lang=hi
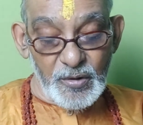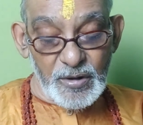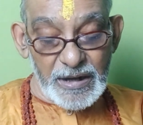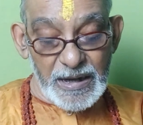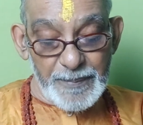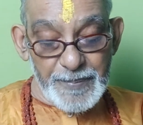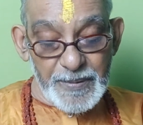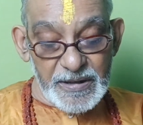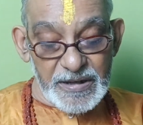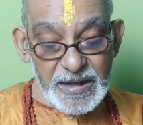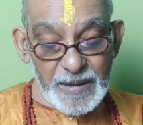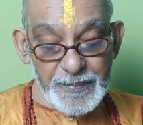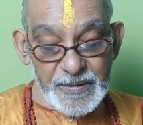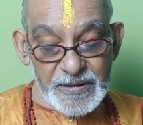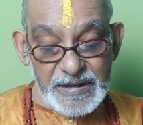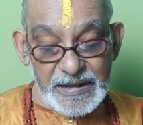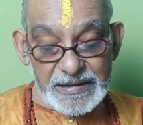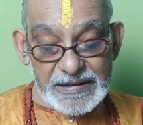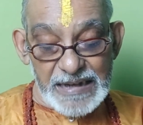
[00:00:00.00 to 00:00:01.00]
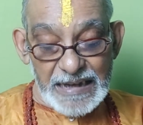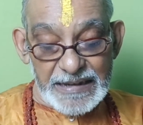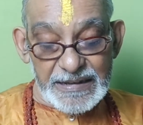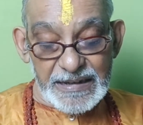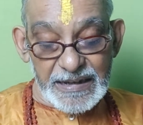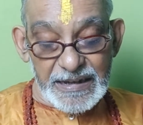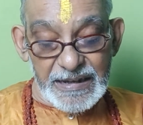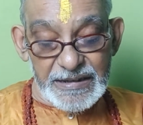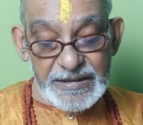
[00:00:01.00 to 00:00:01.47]
उनके पीछे पीछे
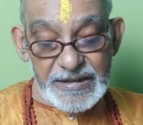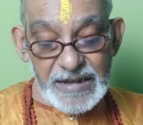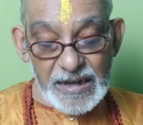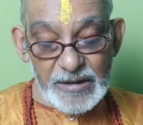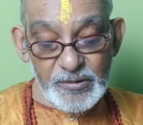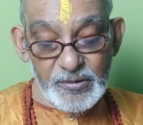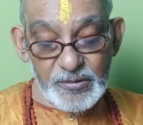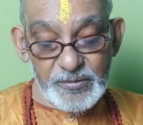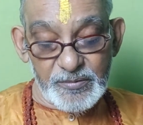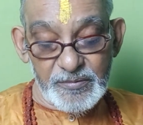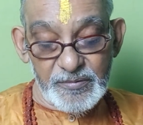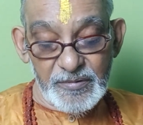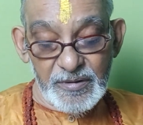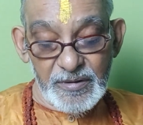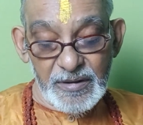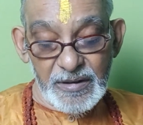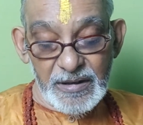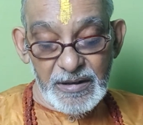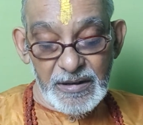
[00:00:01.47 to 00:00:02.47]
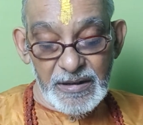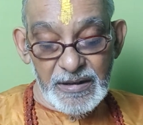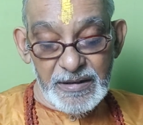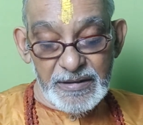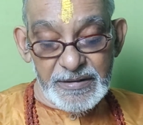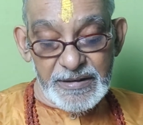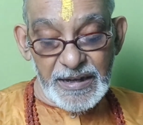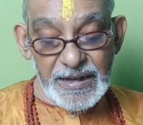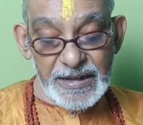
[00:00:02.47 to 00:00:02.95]
सात्यकी चारू
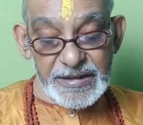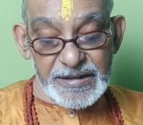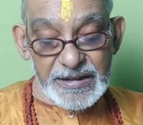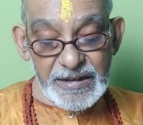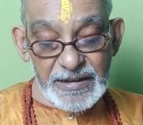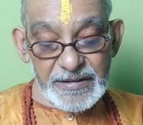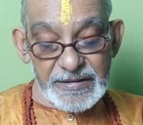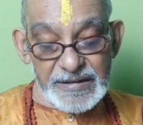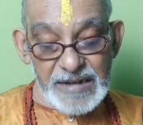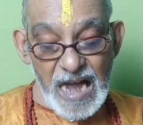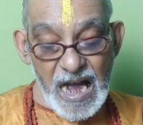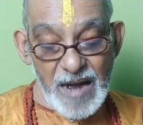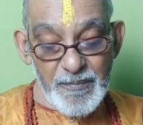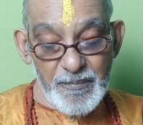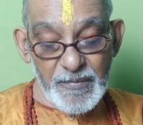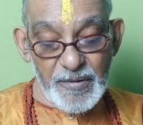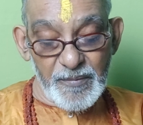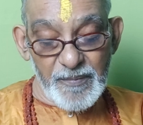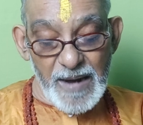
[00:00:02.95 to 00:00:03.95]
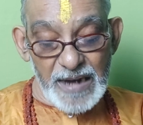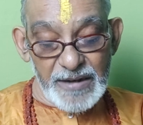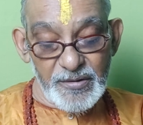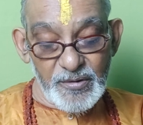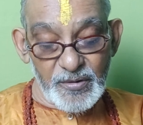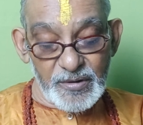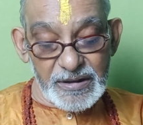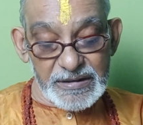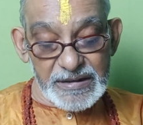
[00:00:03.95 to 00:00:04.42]
देश सांब
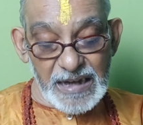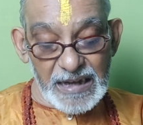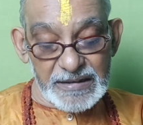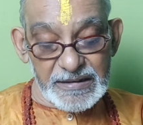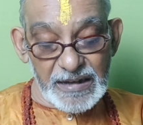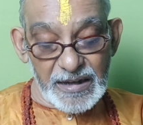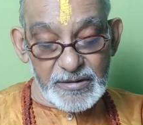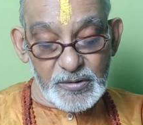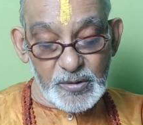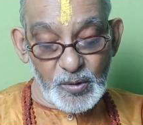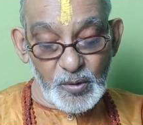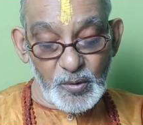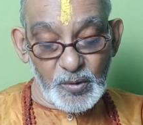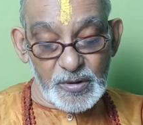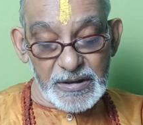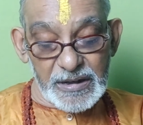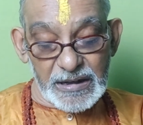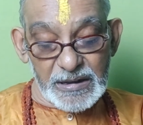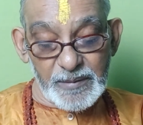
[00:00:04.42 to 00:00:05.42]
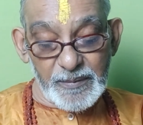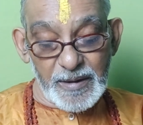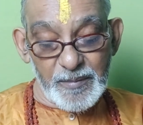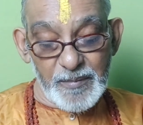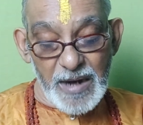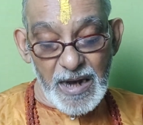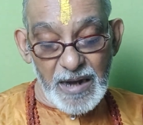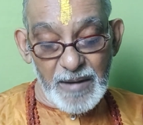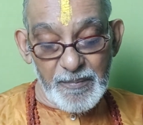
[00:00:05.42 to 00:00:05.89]
भाइयों के साथ अक्रूर
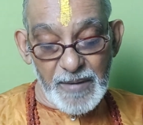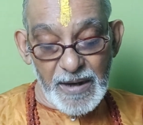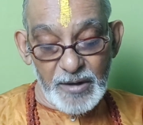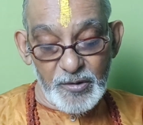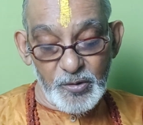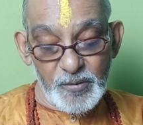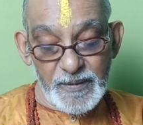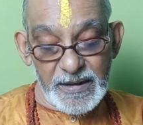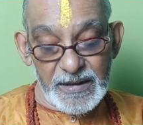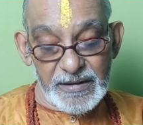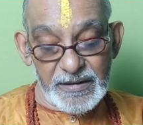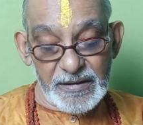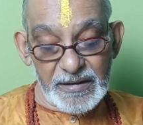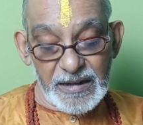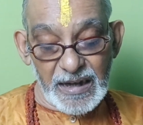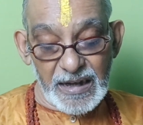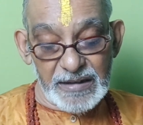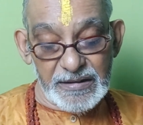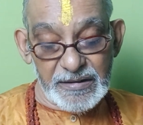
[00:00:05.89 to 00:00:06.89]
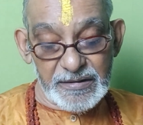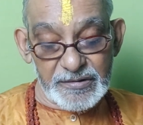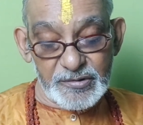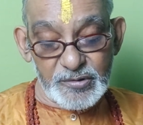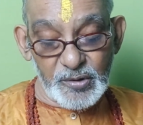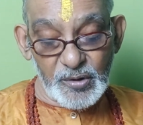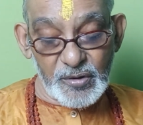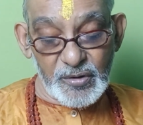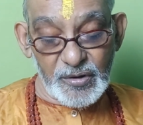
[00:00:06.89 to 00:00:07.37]
कृतवर्मा भानुबिंद गद
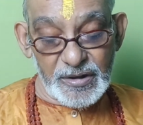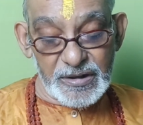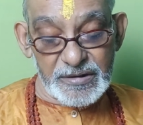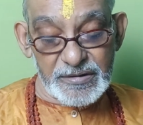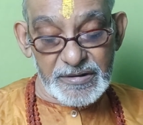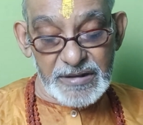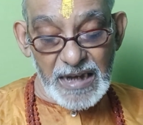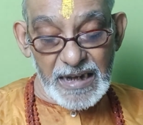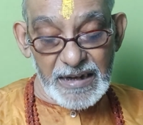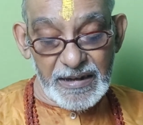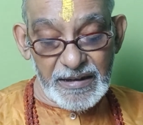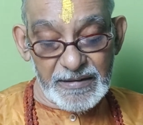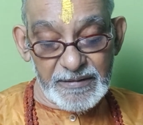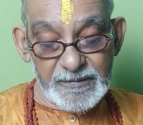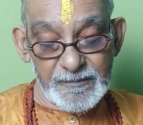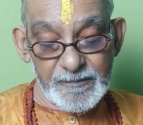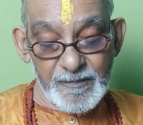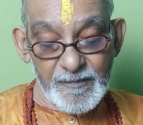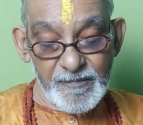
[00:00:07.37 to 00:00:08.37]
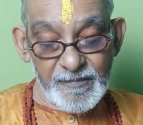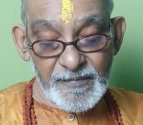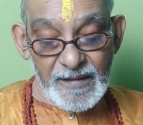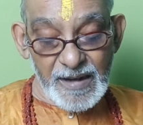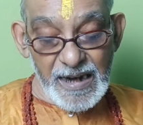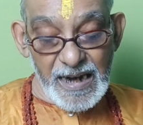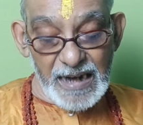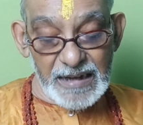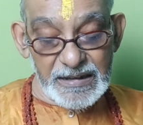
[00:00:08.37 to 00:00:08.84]
सुख सारण
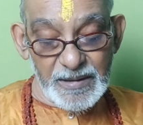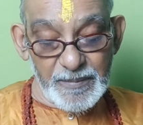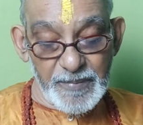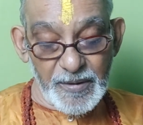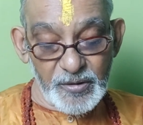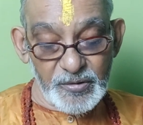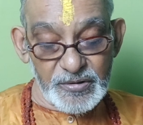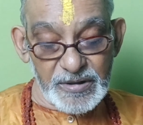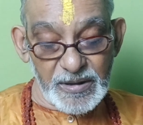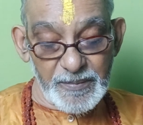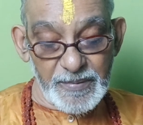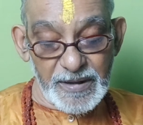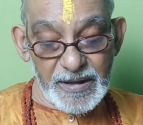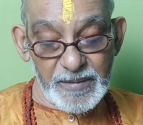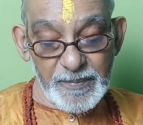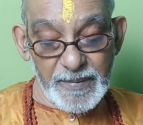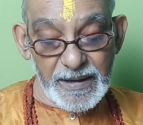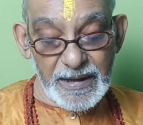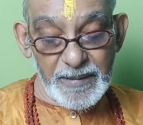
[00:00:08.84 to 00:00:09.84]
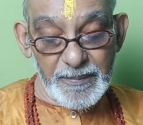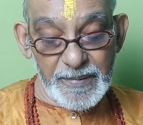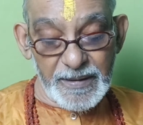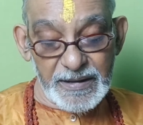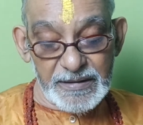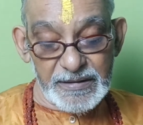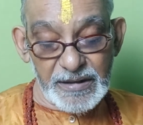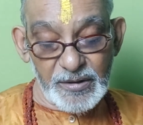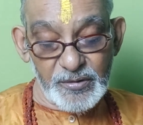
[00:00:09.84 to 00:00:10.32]
आदि बहुत से वीर बड़े
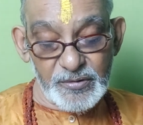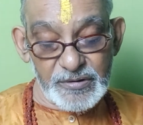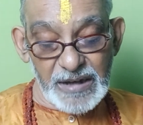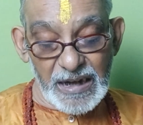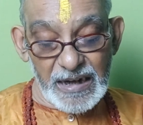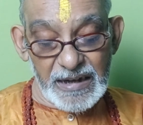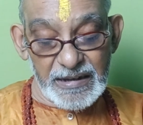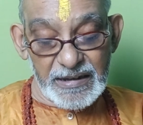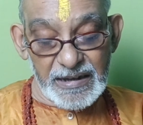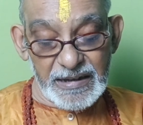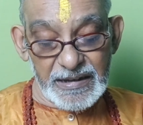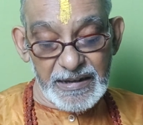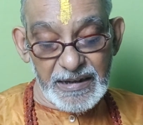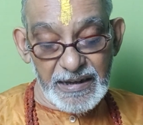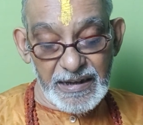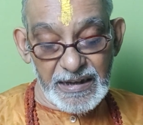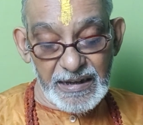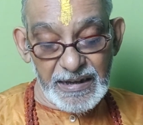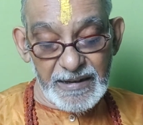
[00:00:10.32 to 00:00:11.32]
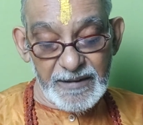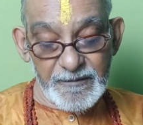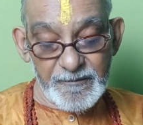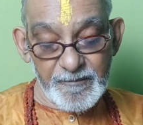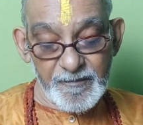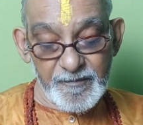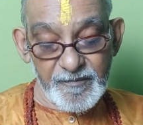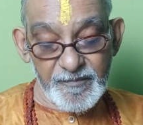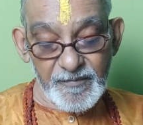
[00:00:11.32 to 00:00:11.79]
बड़े धनुष धारण करके निकले
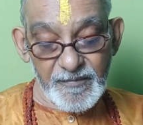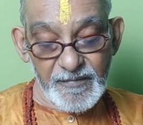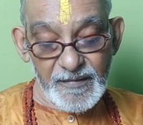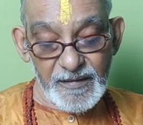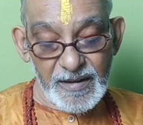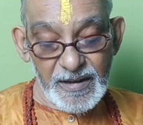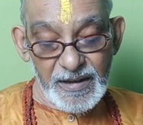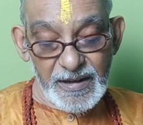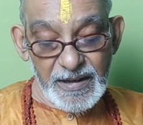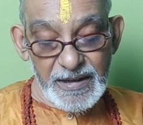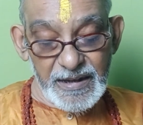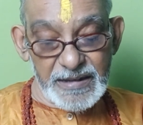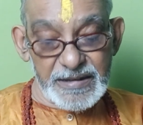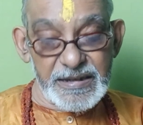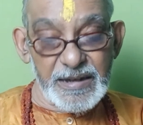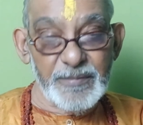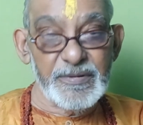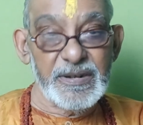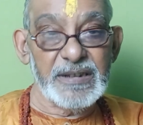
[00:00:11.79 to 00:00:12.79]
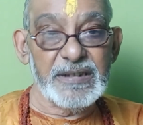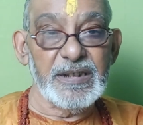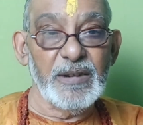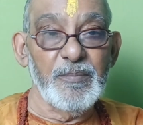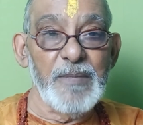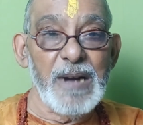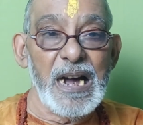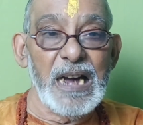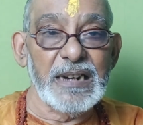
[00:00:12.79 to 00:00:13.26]
ये सब के
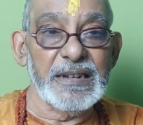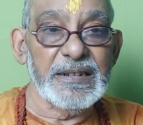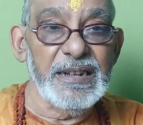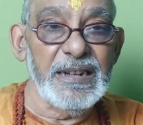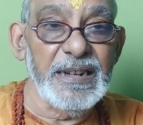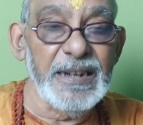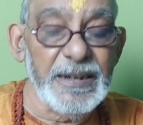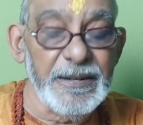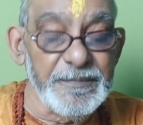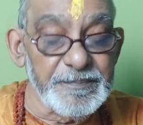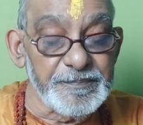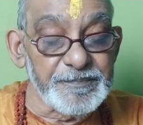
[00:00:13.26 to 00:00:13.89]
सब महारथी